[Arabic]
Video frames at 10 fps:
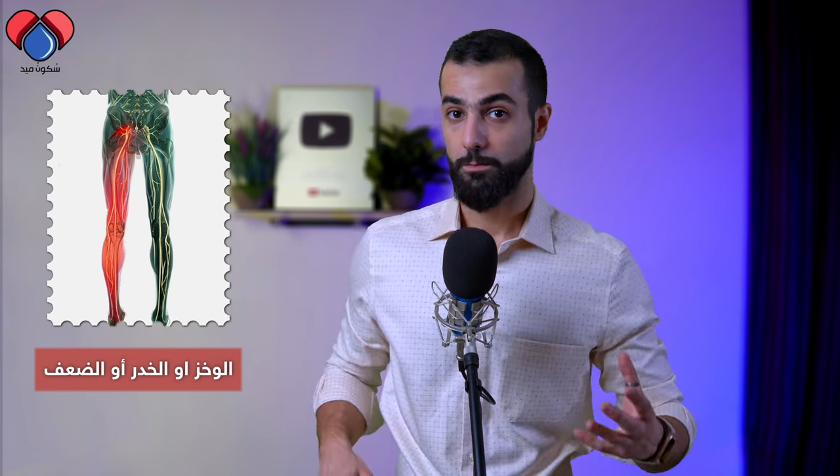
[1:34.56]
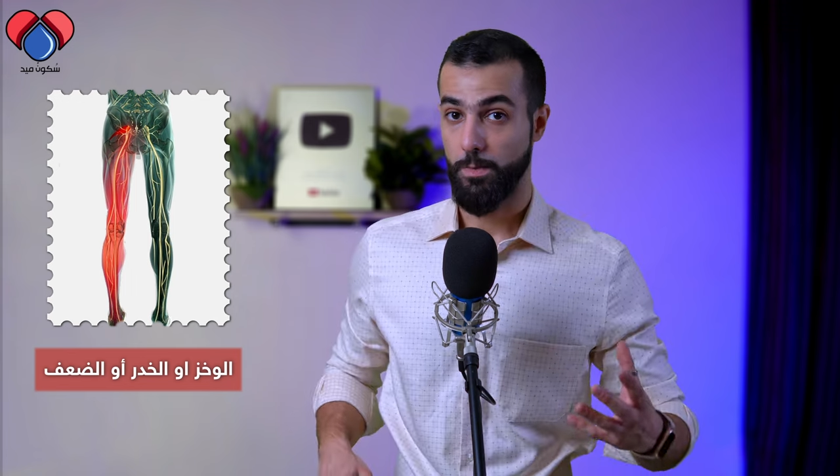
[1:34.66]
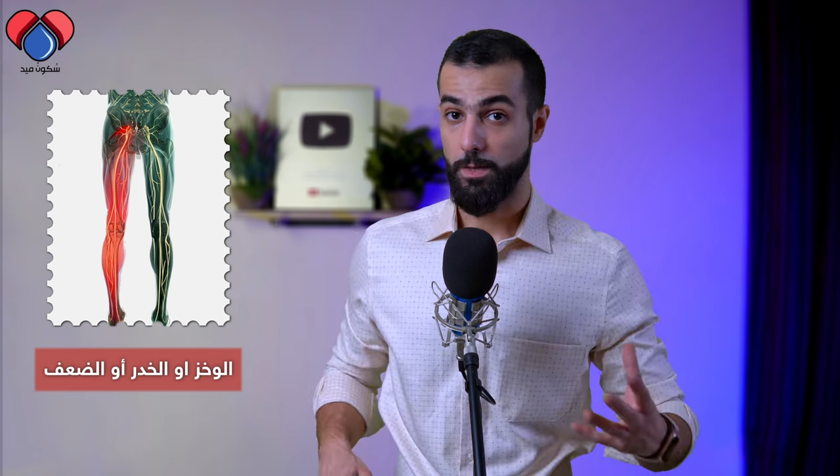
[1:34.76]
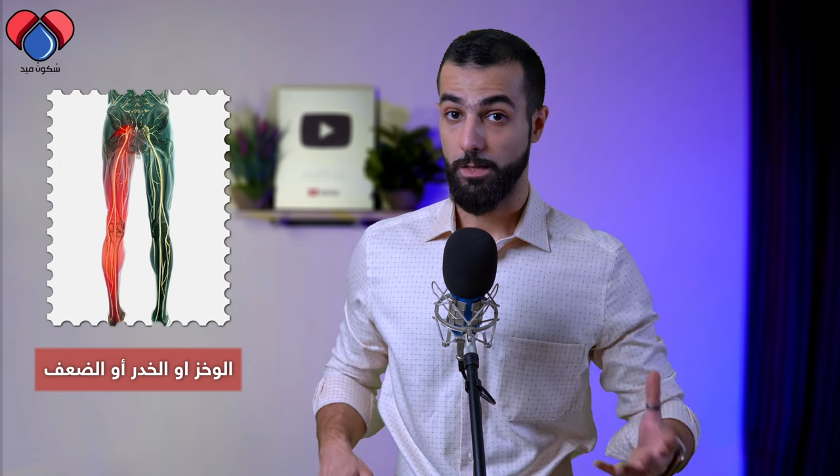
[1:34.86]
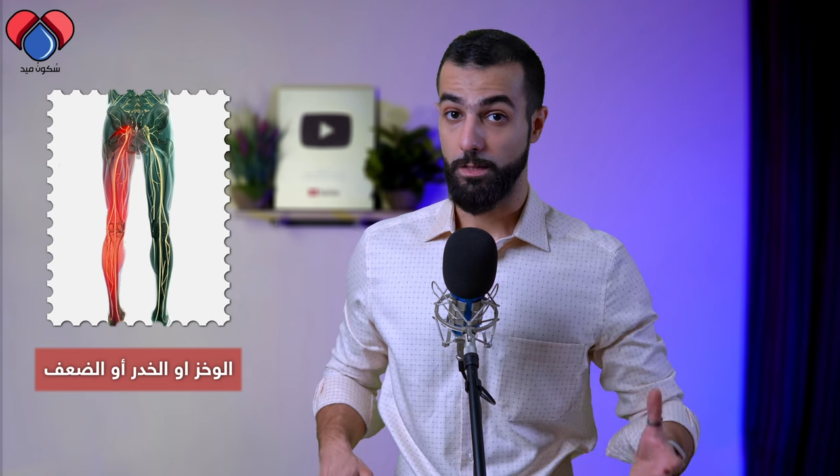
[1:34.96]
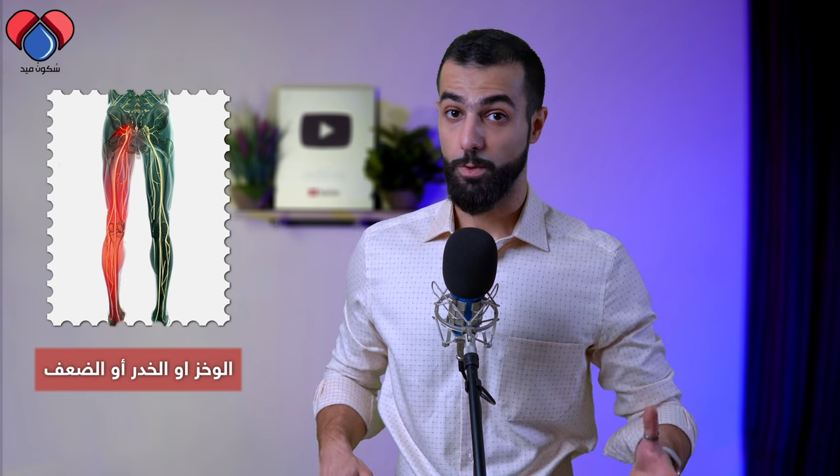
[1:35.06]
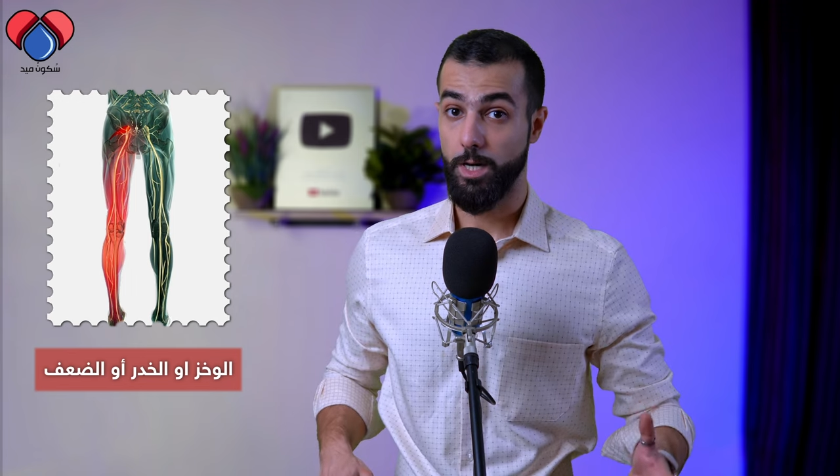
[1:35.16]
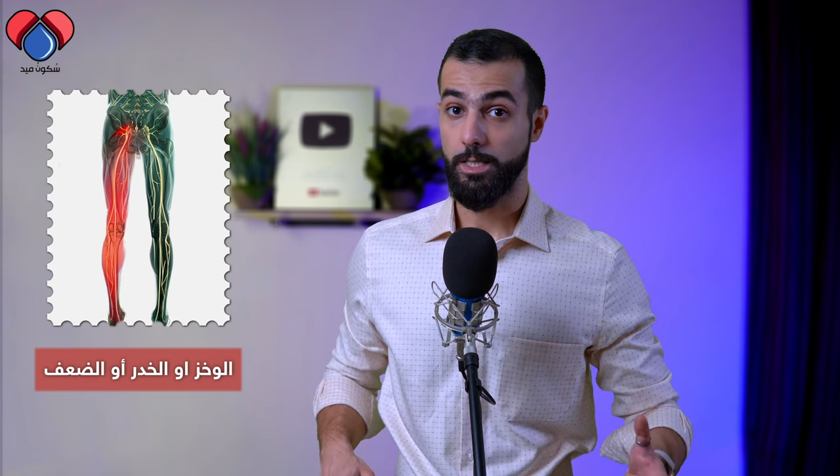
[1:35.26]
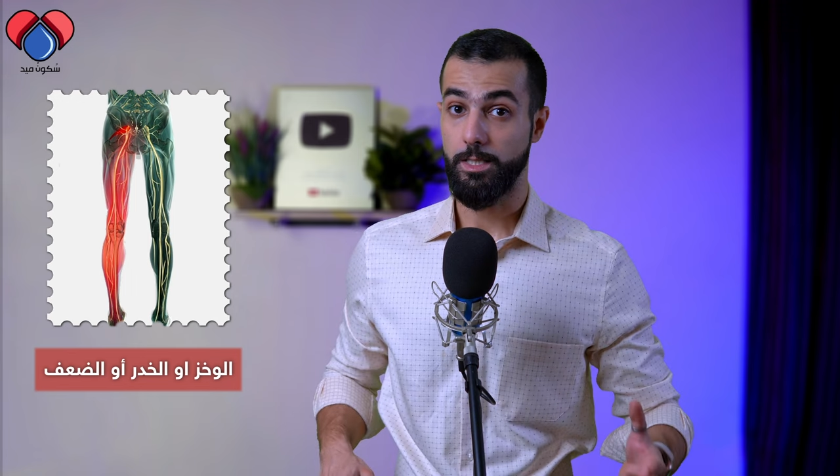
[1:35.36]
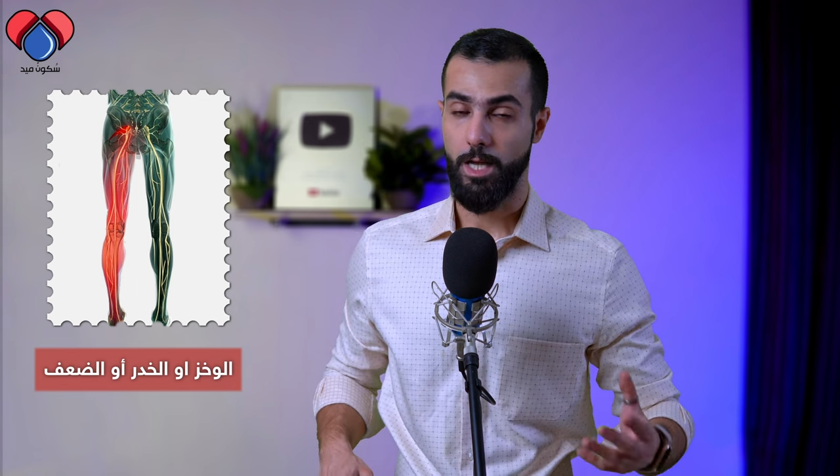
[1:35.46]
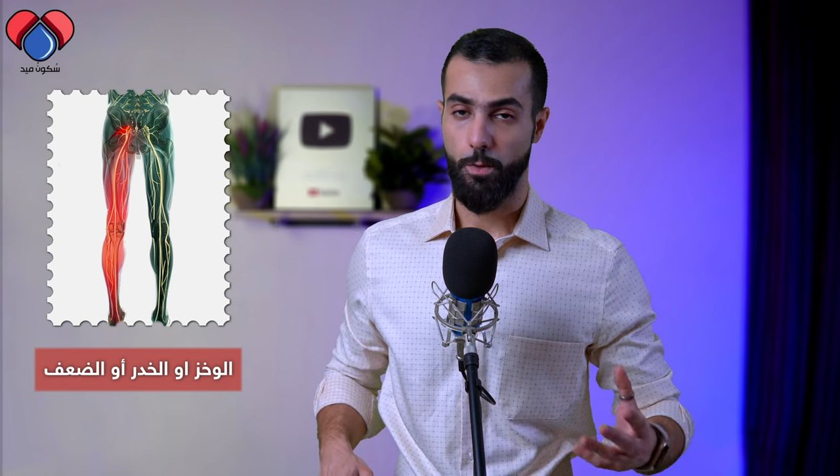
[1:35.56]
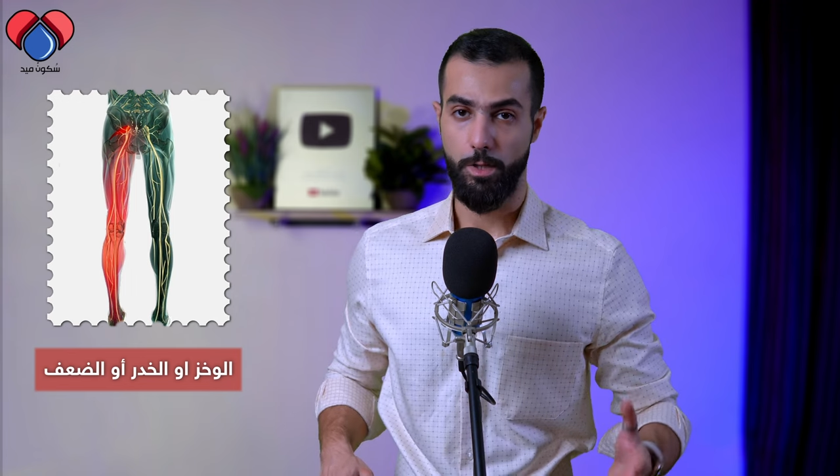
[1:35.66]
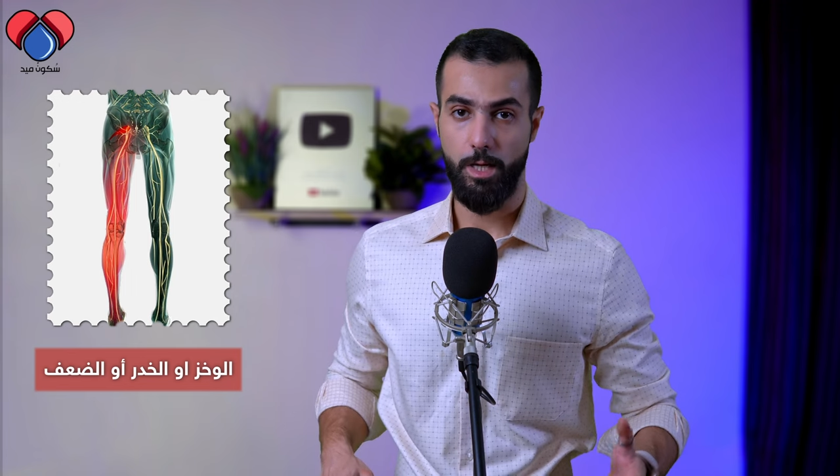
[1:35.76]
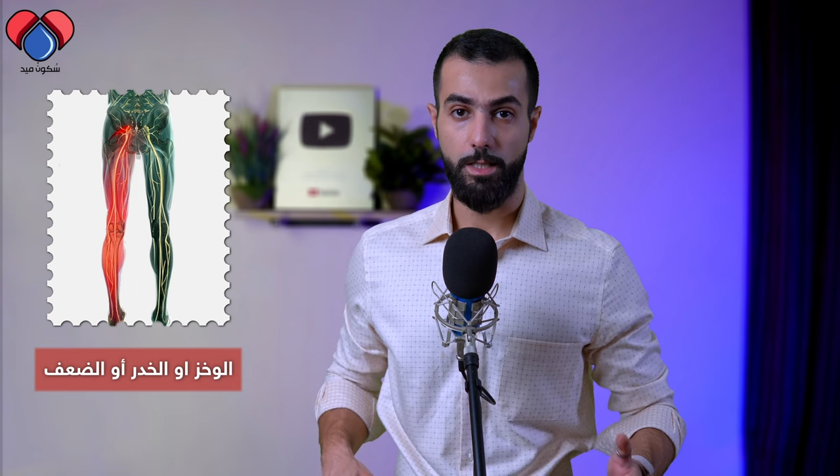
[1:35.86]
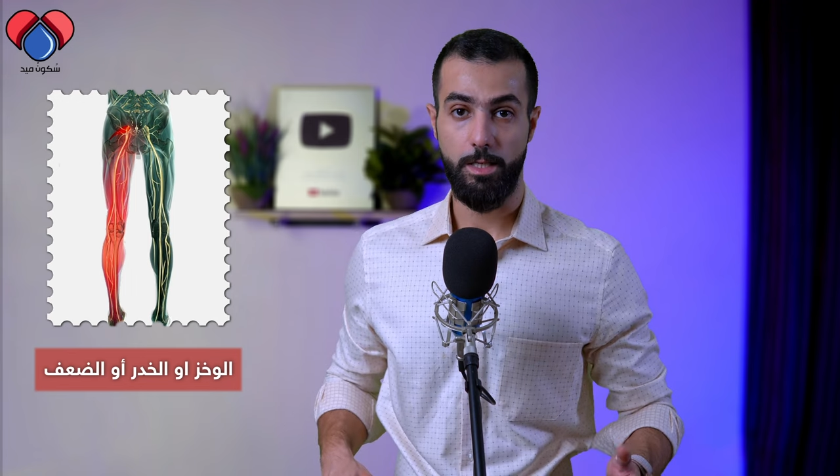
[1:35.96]
مثل الوخز أو
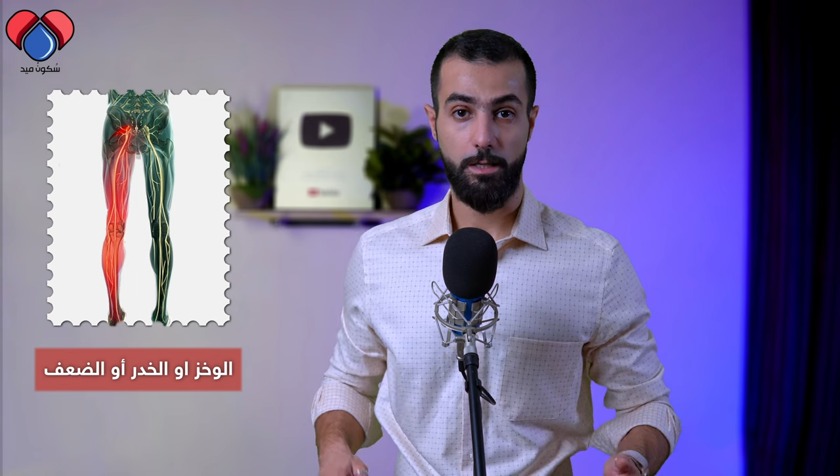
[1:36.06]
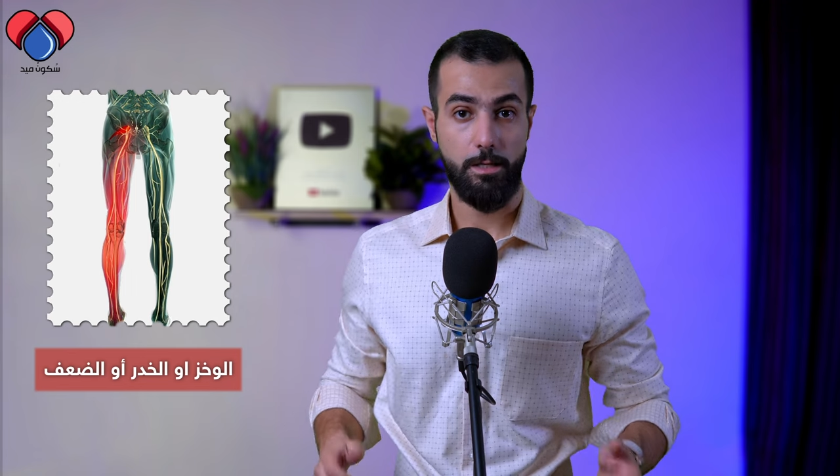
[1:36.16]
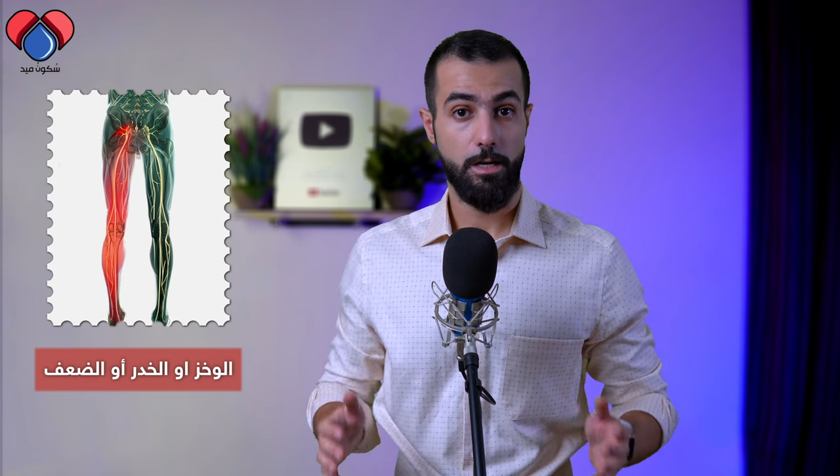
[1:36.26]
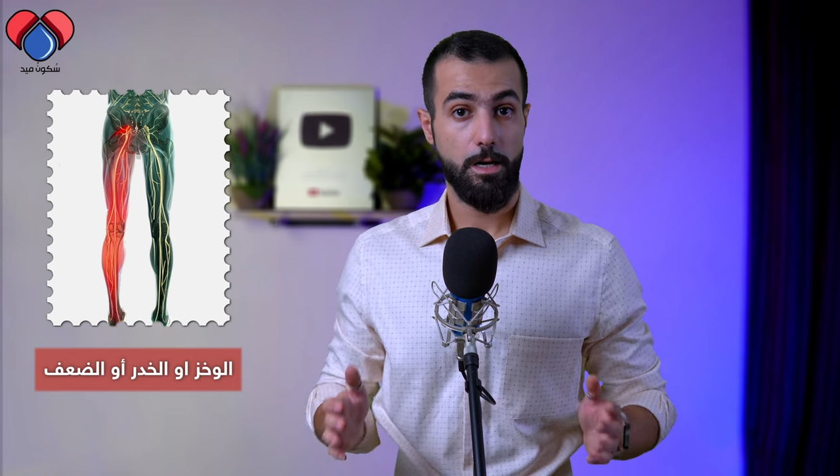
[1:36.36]
الخدر